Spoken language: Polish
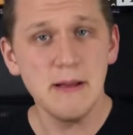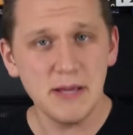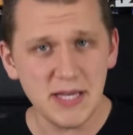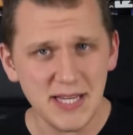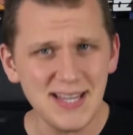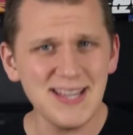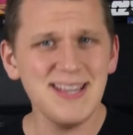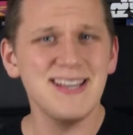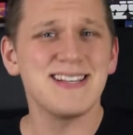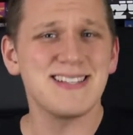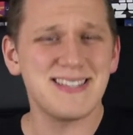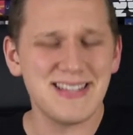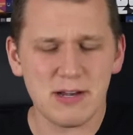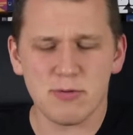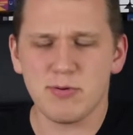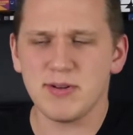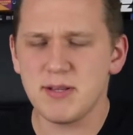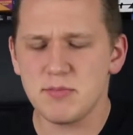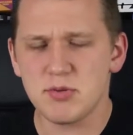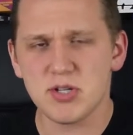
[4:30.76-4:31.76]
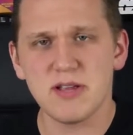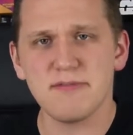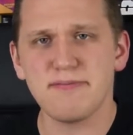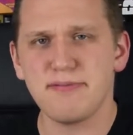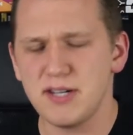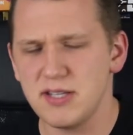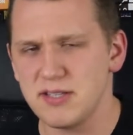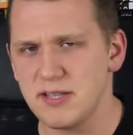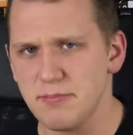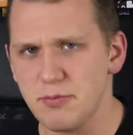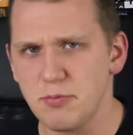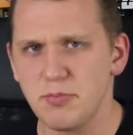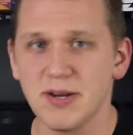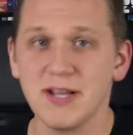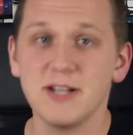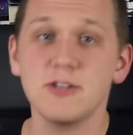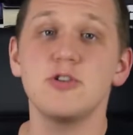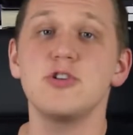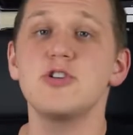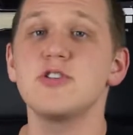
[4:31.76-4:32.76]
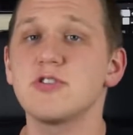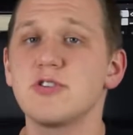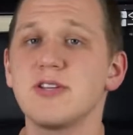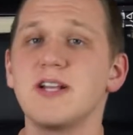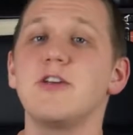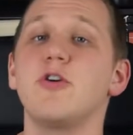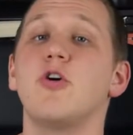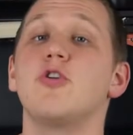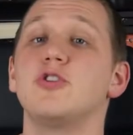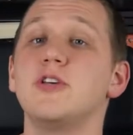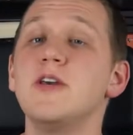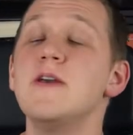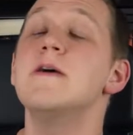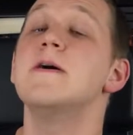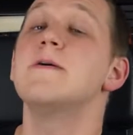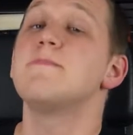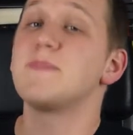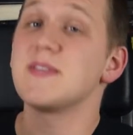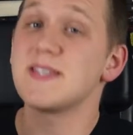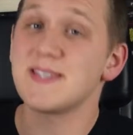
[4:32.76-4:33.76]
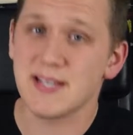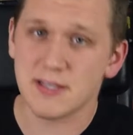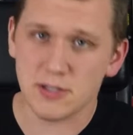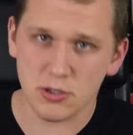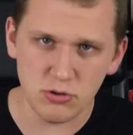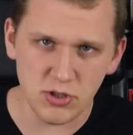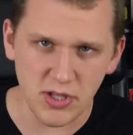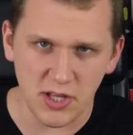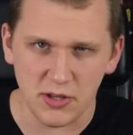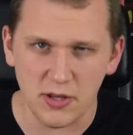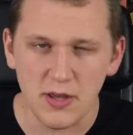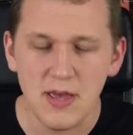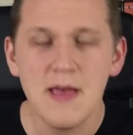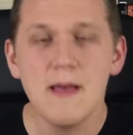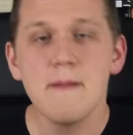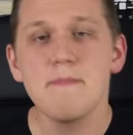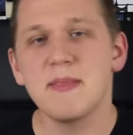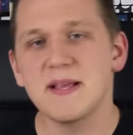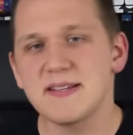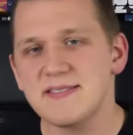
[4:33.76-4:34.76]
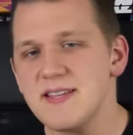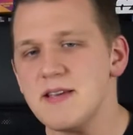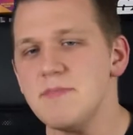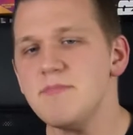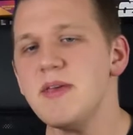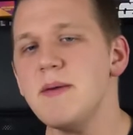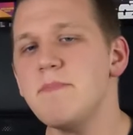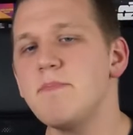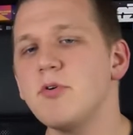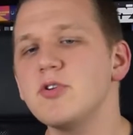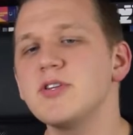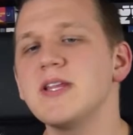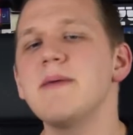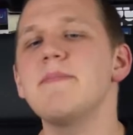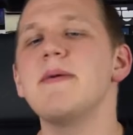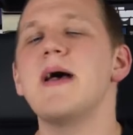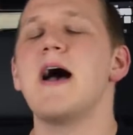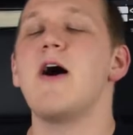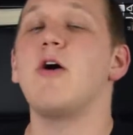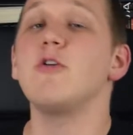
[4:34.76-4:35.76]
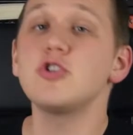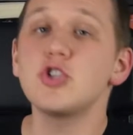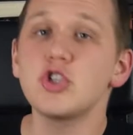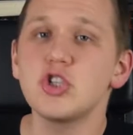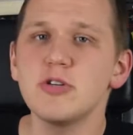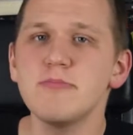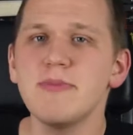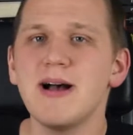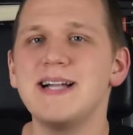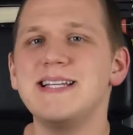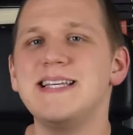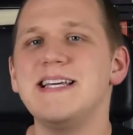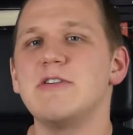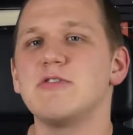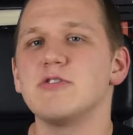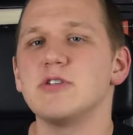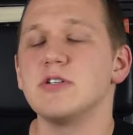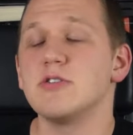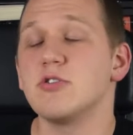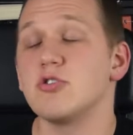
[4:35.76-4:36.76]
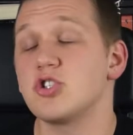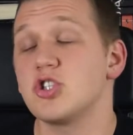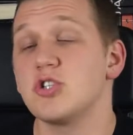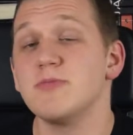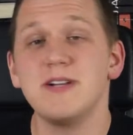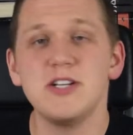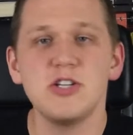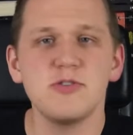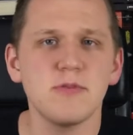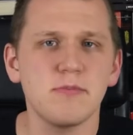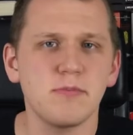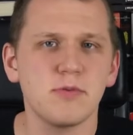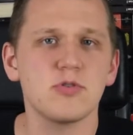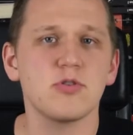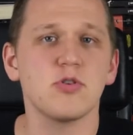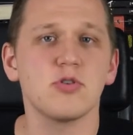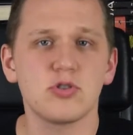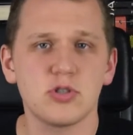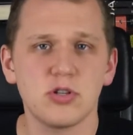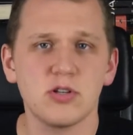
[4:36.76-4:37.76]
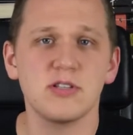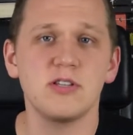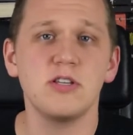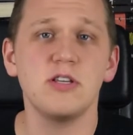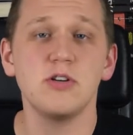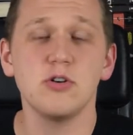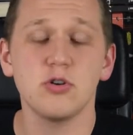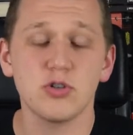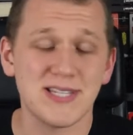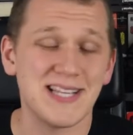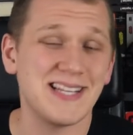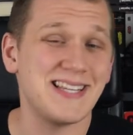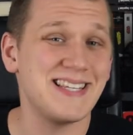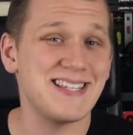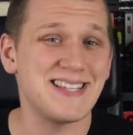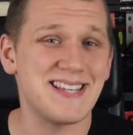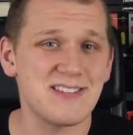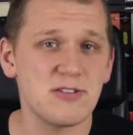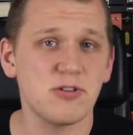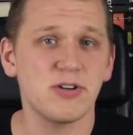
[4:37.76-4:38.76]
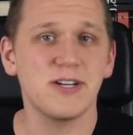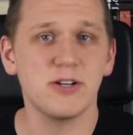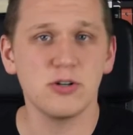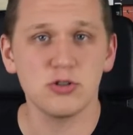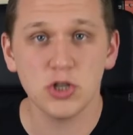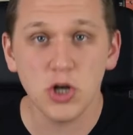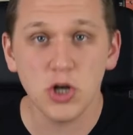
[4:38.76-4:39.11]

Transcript: i zakładam, że na fali tej popularności zostali oni zatrudnieni. Następnie potem otrzymali otrzymali, otrzymaliśmy, bo ostatni, ostatni sezon Gry